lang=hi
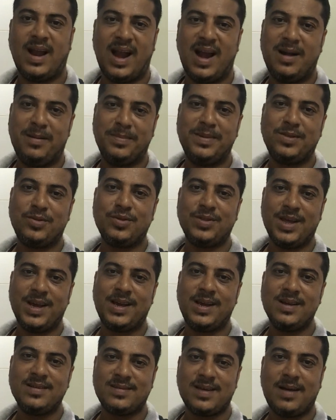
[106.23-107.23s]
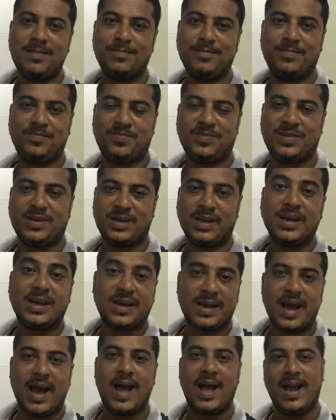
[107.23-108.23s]
एंड भी तो देखिए साहब कि
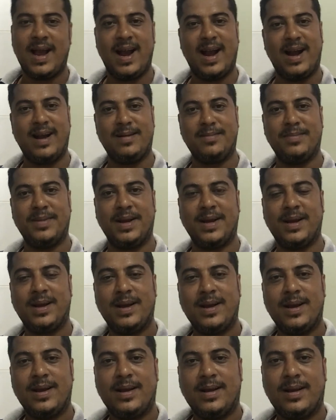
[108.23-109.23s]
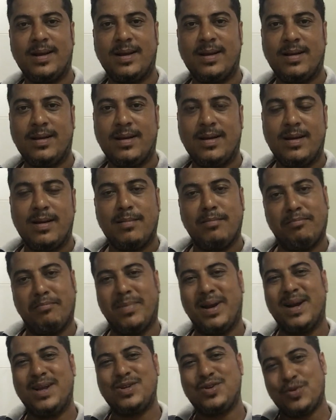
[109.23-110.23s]
क्या है एंड में
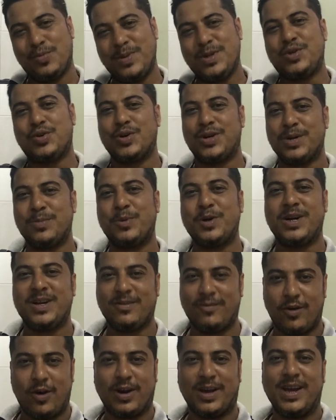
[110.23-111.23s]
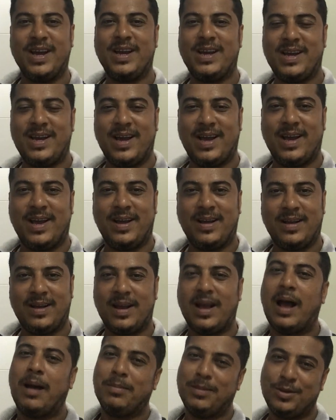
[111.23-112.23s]
मैंने जो भी छोटे मोटे व्लॉगिंग किए
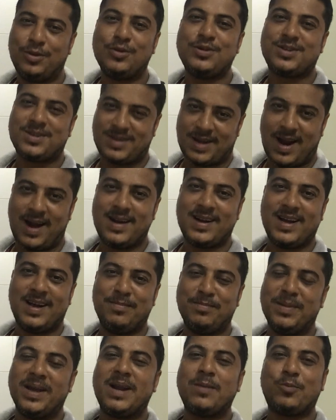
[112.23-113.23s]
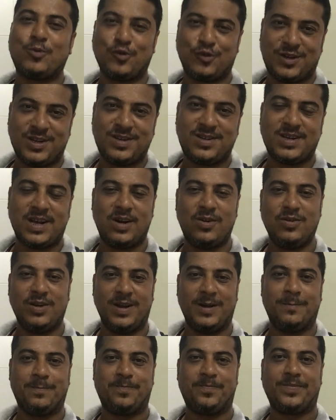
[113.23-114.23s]
हैं अभी तो स्टार्ट है मेरा प्रोसेस चालू
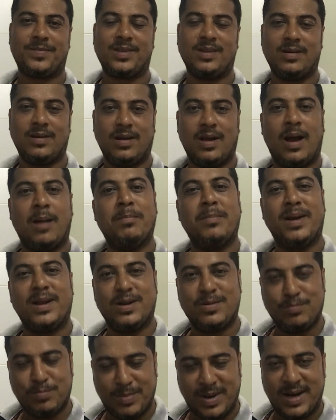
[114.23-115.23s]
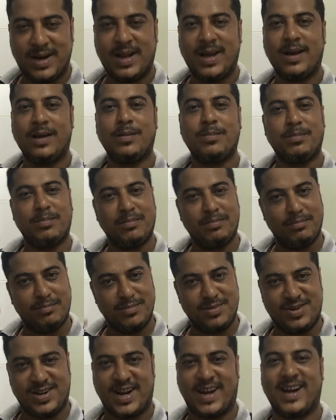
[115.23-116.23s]
है अब मैं मैंने
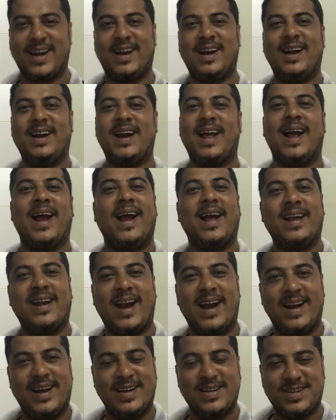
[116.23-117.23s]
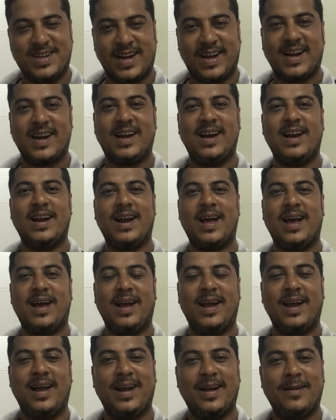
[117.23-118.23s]
जैकेट लेना है राइडिंग जैकेट लेना
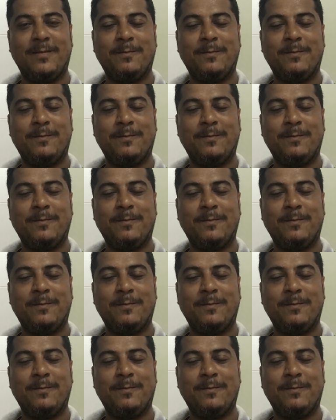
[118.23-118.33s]
है